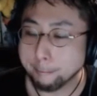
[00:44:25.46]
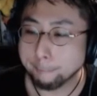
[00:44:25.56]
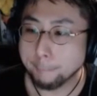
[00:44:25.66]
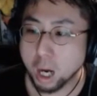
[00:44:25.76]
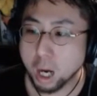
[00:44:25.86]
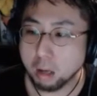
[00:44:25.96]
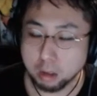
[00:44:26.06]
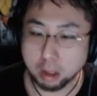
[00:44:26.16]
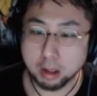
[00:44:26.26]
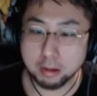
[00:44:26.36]
あ、飲んでる
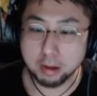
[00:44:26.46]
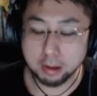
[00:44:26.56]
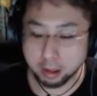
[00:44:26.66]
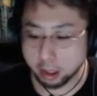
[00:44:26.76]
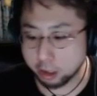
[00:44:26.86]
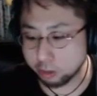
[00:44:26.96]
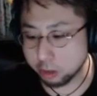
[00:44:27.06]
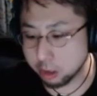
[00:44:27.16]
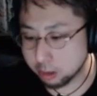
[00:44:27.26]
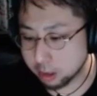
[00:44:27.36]
リスナーさん大丈夫って言っ
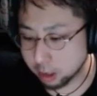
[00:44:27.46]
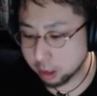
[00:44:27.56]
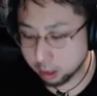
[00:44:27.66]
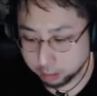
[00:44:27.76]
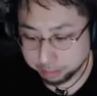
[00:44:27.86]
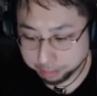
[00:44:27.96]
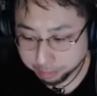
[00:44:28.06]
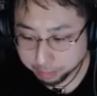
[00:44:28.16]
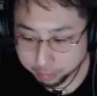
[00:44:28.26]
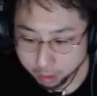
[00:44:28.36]
てたんだ。ま
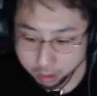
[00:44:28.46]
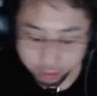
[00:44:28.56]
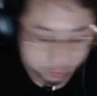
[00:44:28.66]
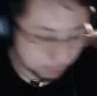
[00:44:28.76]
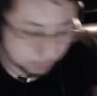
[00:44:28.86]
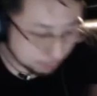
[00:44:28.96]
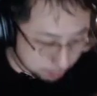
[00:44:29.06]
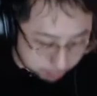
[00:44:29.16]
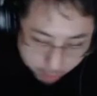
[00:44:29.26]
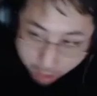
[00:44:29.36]
あ、
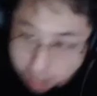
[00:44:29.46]
カラオケ